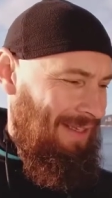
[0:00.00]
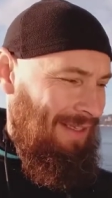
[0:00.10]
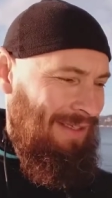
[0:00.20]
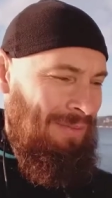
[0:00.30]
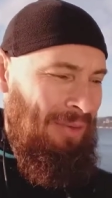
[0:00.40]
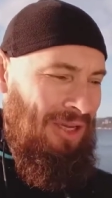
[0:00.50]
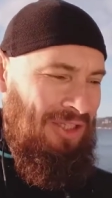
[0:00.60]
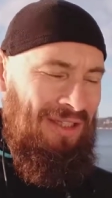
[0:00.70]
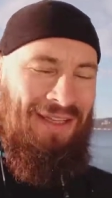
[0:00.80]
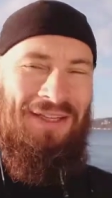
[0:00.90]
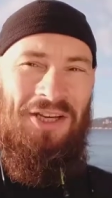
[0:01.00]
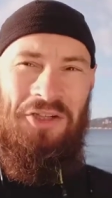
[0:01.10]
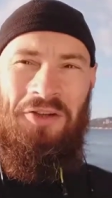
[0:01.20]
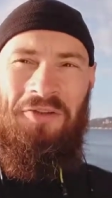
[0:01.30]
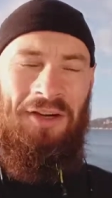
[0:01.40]
И забрежет
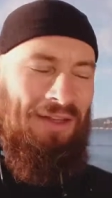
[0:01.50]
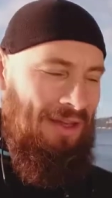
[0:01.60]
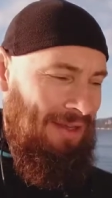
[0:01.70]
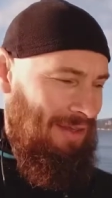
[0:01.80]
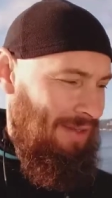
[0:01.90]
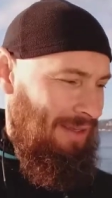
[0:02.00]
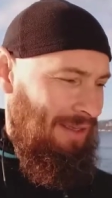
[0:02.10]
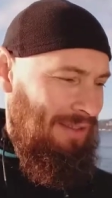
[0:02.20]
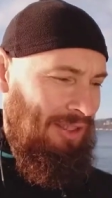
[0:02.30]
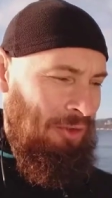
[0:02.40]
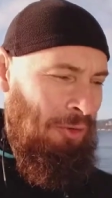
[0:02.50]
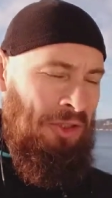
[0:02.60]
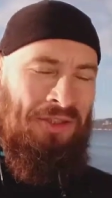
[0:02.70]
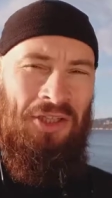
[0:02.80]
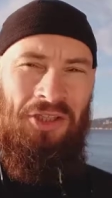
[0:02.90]
надежда верная, и
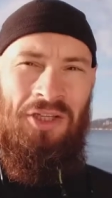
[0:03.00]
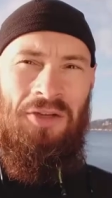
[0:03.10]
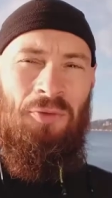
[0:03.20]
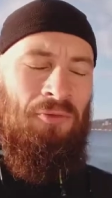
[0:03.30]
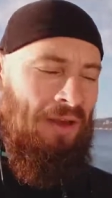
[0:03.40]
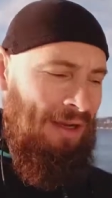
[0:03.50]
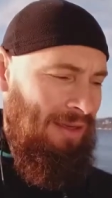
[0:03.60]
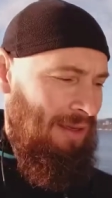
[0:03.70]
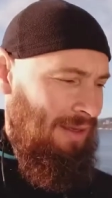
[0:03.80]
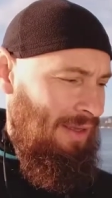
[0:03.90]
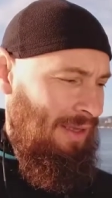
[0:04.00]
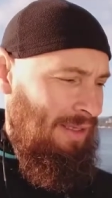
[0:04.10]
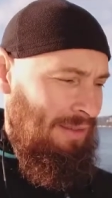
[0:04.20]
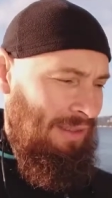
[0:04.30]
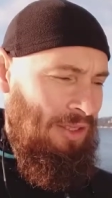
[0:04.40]
захочется жить уверенно.
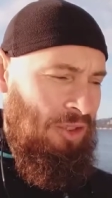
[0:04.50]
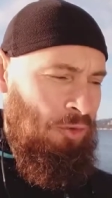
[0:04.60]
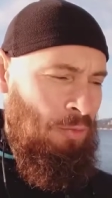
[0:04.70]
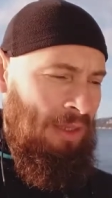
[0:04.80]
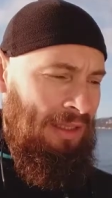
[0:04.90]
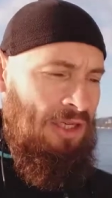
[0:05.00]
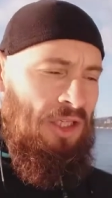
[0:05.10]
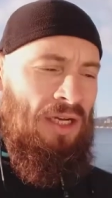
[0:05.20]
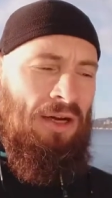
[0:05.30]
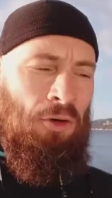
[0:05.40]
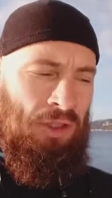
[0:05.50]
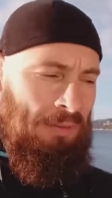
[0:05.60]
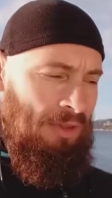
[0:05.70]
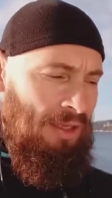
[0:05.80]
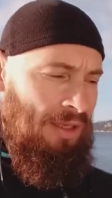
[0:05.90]
Станешь думать лишь о
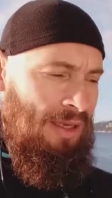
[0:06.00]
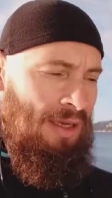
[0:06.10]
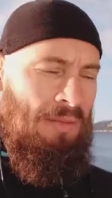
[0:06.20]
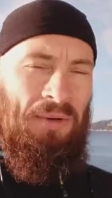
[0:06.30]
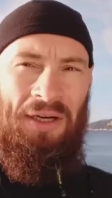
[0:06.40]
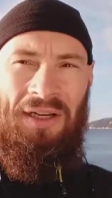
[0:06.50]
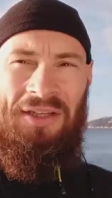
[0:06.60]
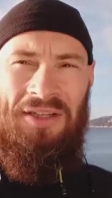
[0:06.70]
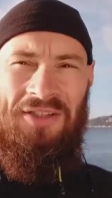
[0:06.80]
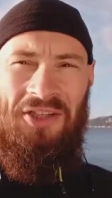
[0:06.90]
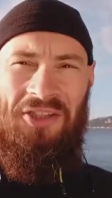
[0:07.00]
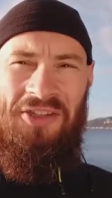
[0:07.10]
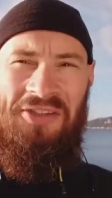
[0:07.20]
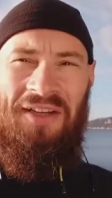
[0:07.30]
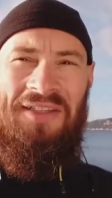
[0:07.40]
хорошем ты, прекратится
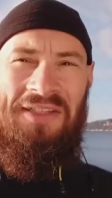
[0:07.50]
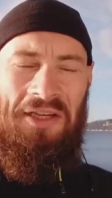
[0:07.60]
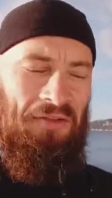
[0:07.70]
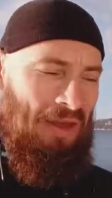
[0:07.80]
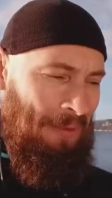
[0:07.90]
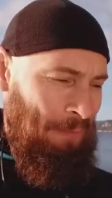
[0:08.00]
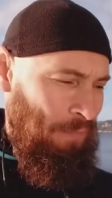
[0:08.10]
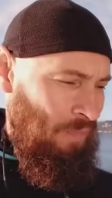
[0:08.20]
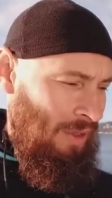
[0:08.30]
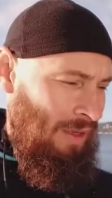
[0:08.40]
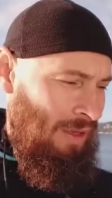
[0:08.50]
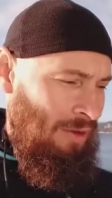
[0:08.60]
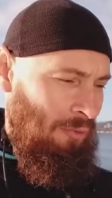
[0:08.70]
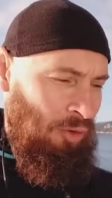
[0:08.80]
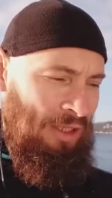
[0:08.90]
жизнь консервная.
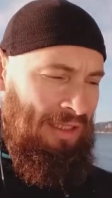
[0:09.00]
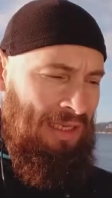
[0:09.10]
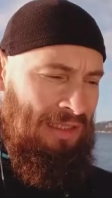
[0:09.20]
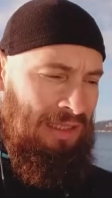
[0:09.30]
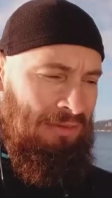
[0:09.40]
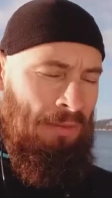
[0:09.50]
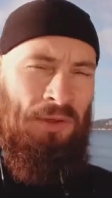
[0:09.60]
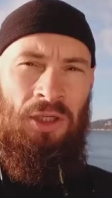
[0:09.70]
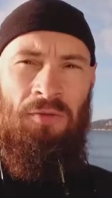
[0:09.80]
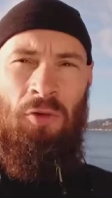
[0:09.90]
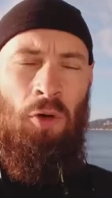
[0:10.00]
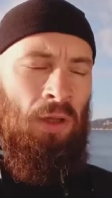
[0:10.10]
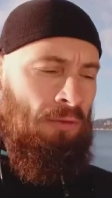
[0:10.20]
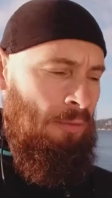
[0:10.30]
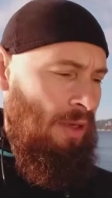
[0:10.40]
Вот такие слова пришли в
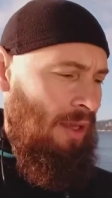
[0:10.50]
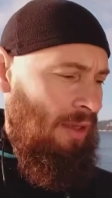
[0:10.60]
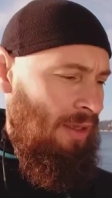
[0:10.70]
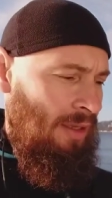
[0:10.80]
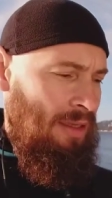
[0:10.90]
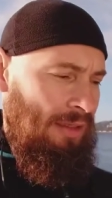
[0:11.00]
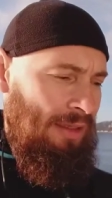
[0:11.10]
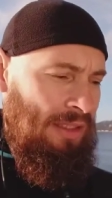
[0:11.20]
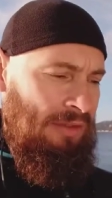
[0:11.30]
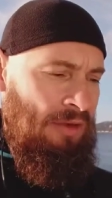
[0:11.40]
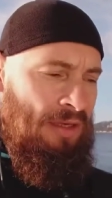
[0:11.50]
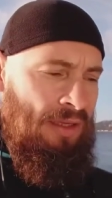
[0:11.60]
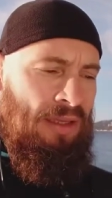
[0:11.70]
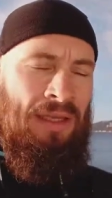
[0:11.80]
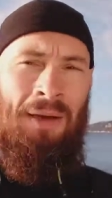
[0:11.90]
голову мне на
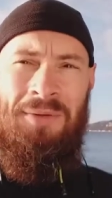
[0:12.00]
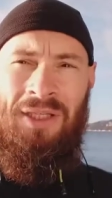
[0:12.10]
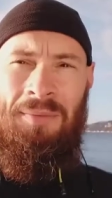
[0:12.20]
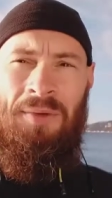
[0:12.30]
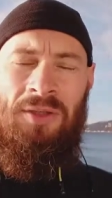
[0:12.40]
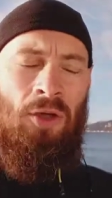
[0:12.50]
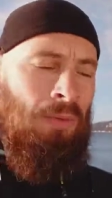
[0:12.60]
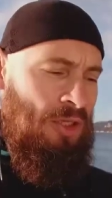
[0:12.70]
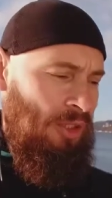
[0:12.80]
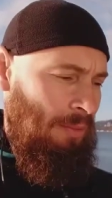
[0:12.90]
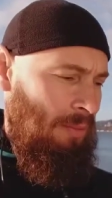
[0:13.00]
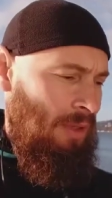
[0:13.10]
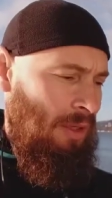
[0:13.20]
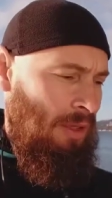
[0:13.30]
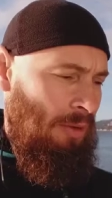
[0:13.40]
рассвете ноябрьском безоблачном.
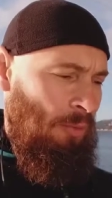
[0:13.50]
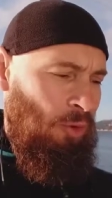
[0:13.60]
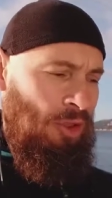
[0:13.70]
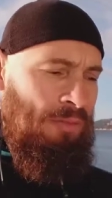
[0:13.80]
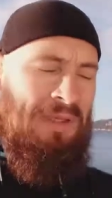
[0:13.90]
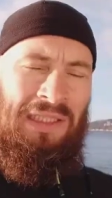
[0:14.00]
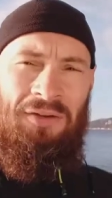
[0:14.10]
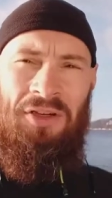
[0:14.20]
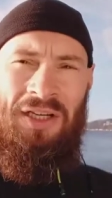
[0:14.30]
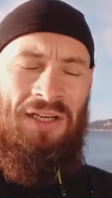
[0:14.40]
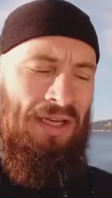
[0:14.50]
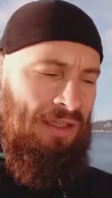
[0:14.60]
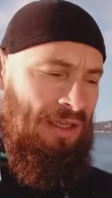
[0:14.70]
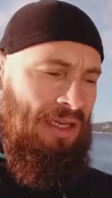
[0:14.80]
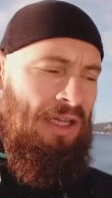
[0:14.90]
Может, смысла в них
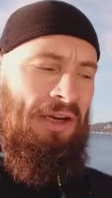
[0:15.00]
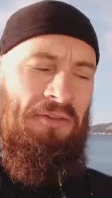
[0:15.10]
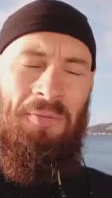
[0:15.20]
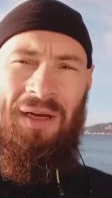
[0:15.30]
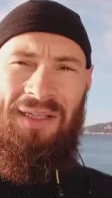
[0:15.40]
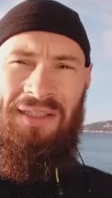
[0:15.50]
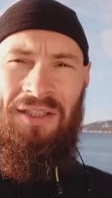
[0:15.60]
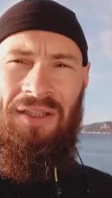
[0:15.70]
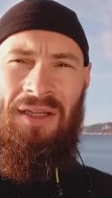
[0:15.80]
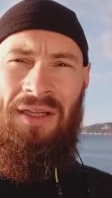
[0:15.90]
нет или рифма косит.